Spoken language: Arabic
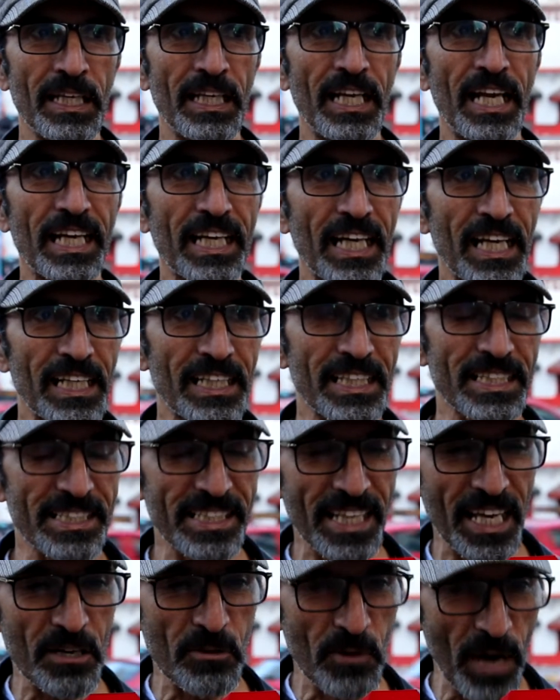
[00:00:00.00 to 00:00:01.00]
الا كان
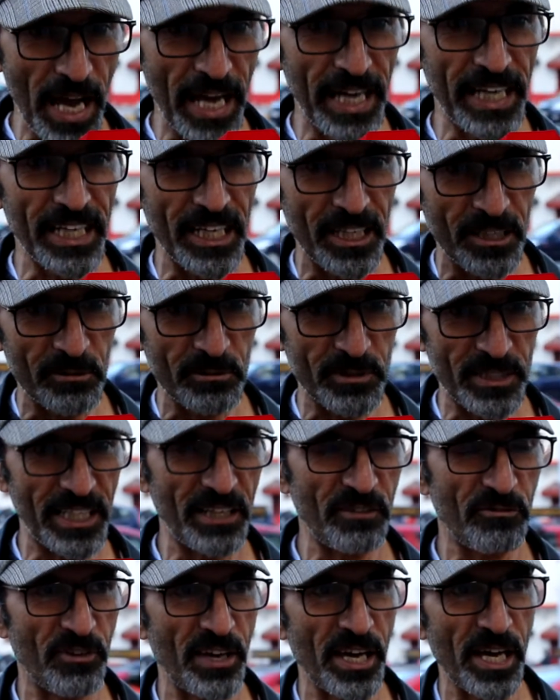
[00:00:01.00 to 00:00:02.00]
الانسان واعي
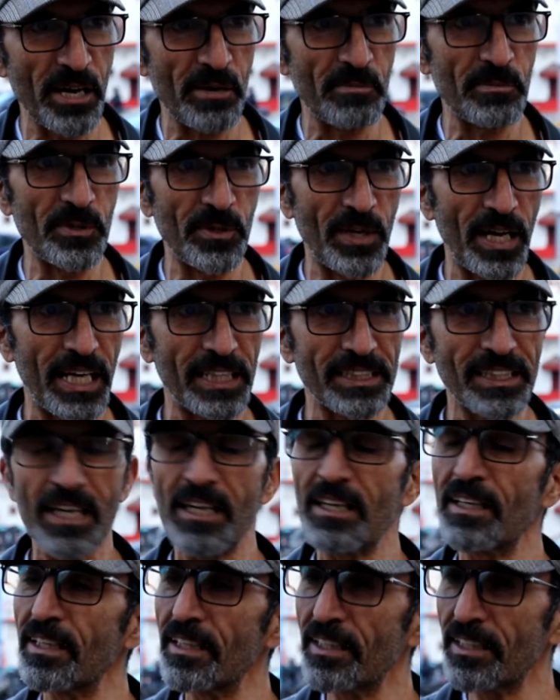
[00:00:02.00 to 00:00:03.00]
وتيفهم
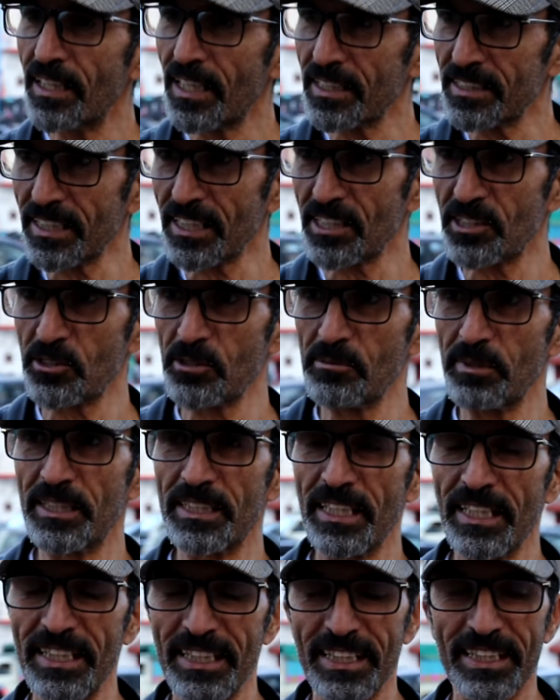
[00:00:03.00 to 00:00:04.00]
وهذا غتيخصو
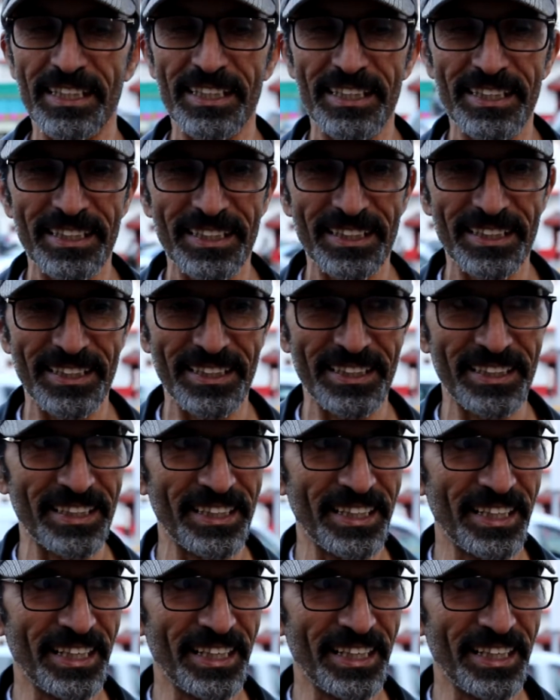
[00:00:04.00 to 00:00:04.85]
بعدا ي...